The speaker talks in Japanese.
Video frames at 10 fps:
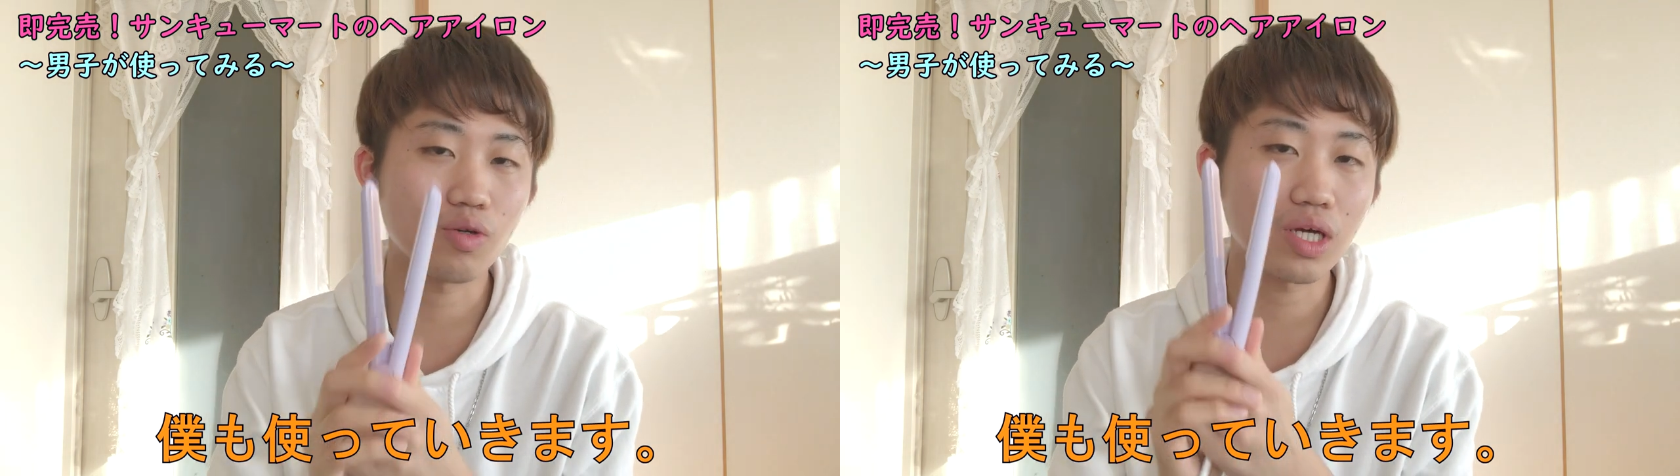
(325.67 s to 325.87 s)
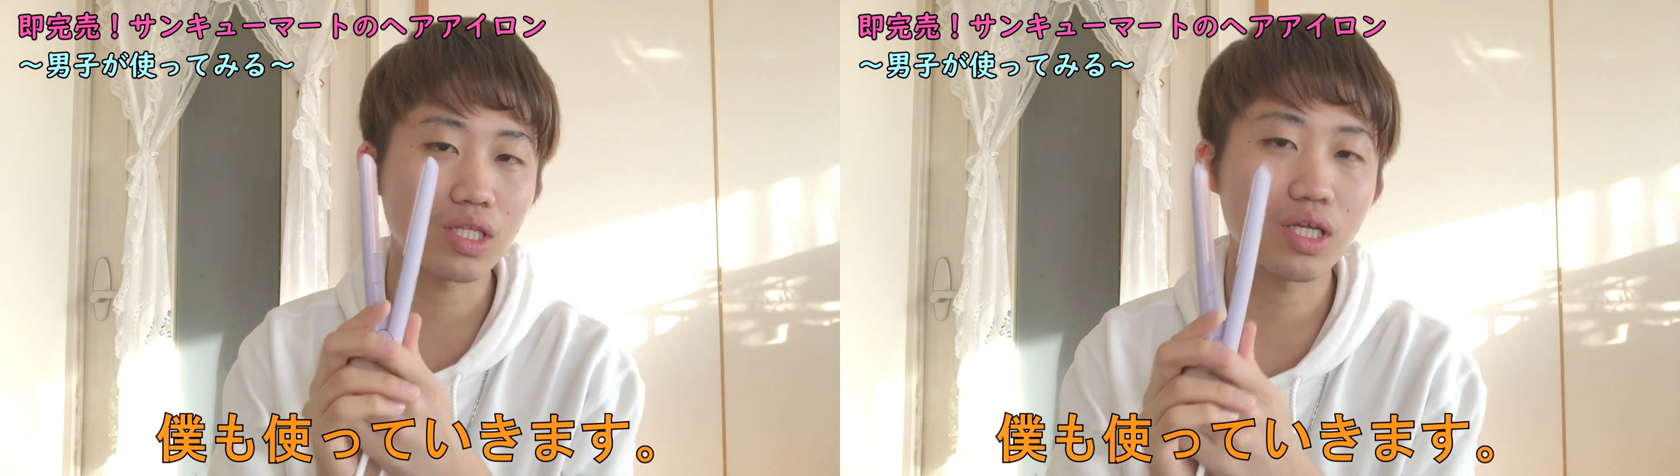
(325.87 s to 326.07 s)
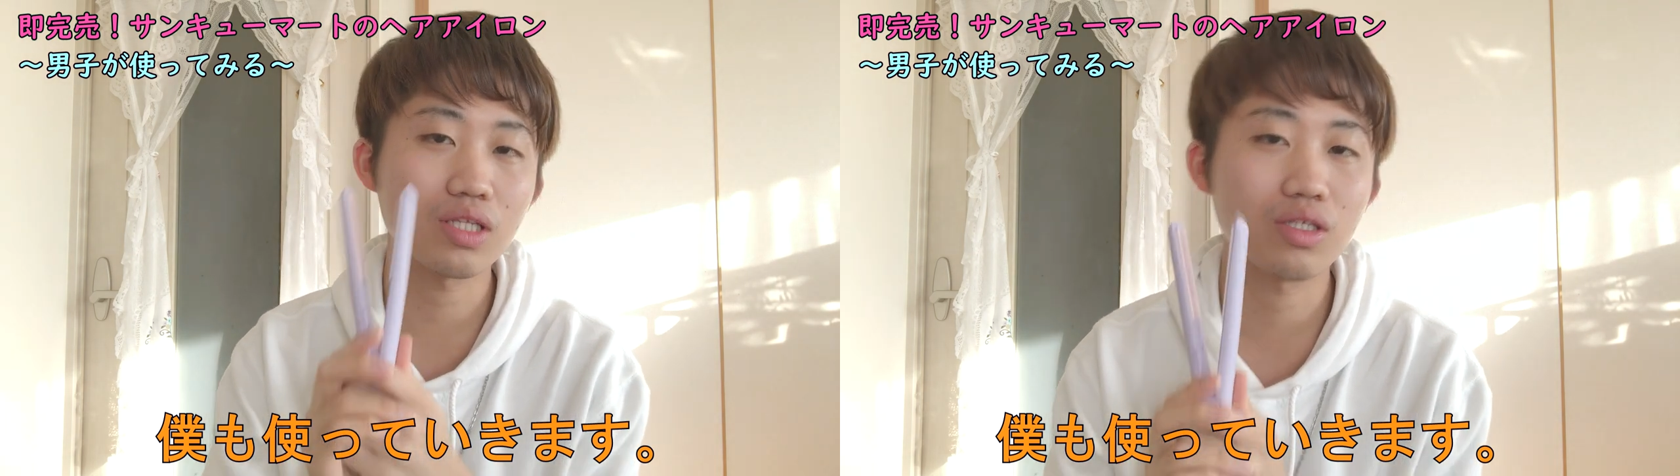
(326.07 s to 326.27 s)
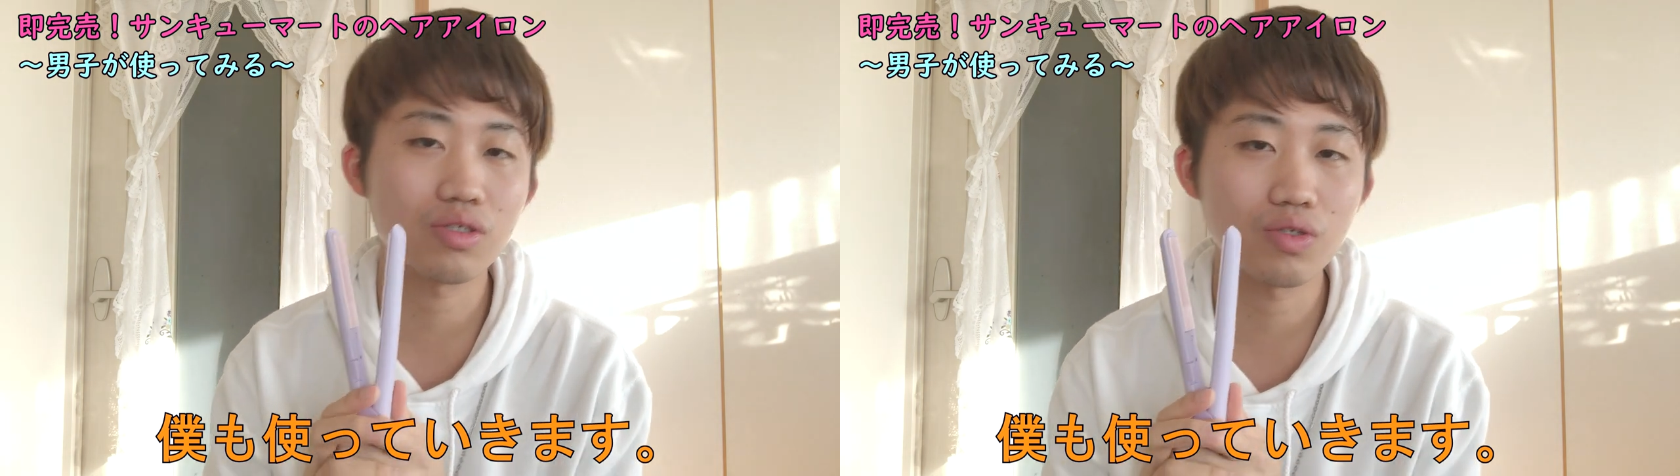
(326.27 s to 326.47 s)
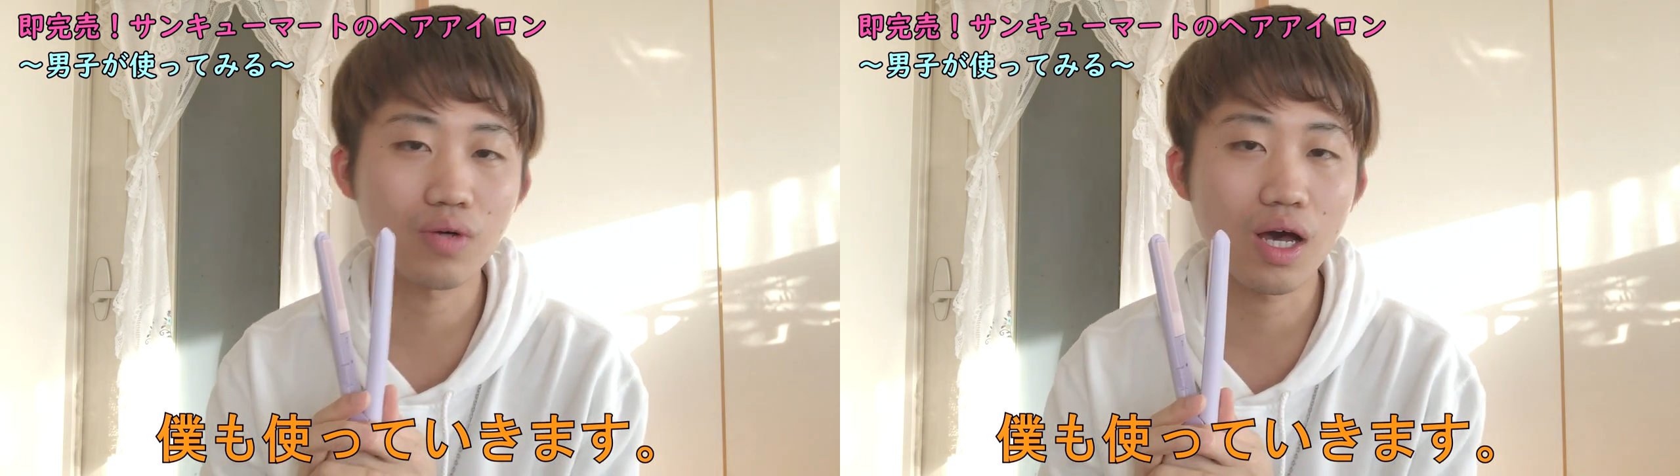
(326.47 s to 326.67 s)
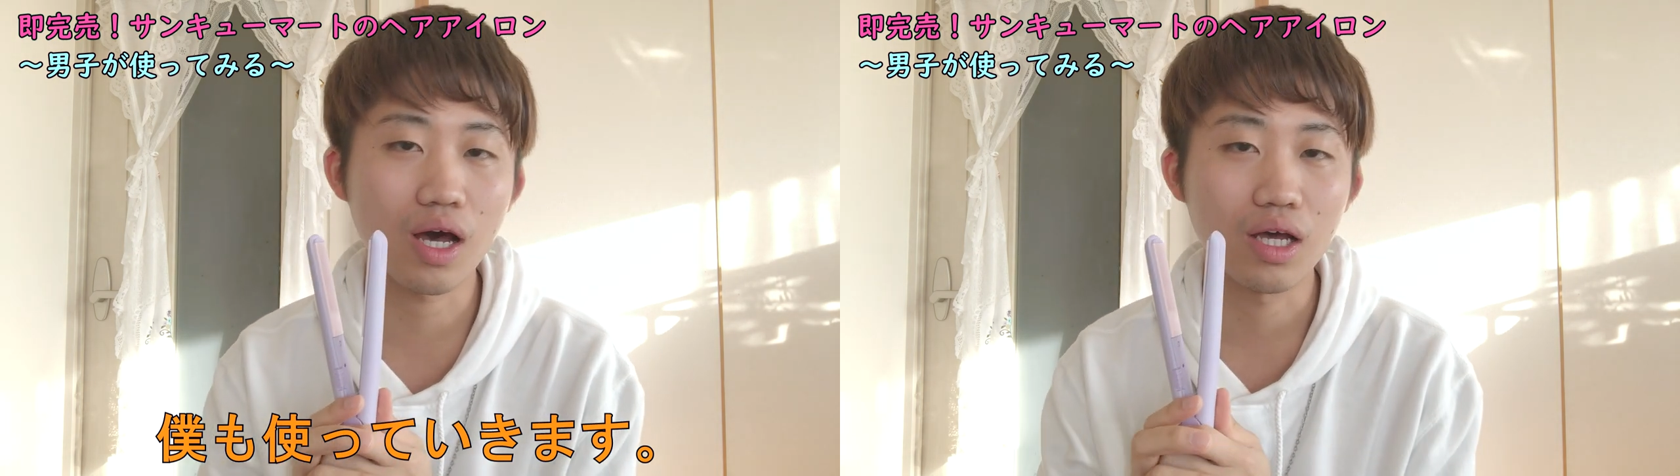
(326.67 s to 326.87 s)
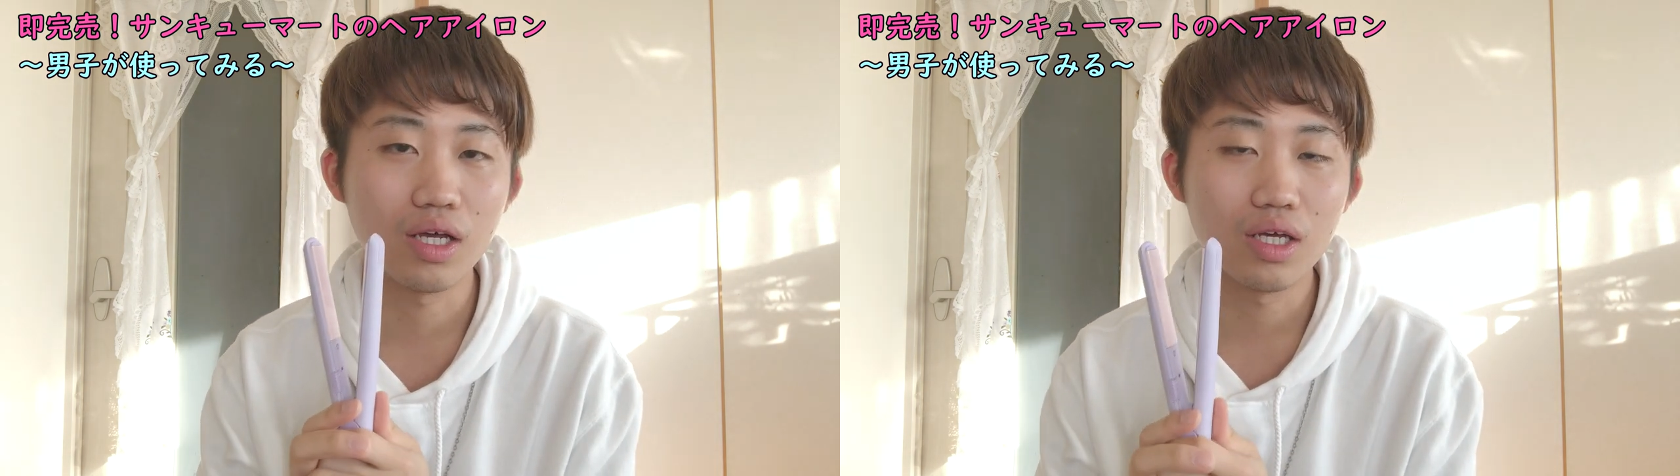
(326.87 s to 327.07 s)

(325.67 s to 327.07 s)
よかったっていう人は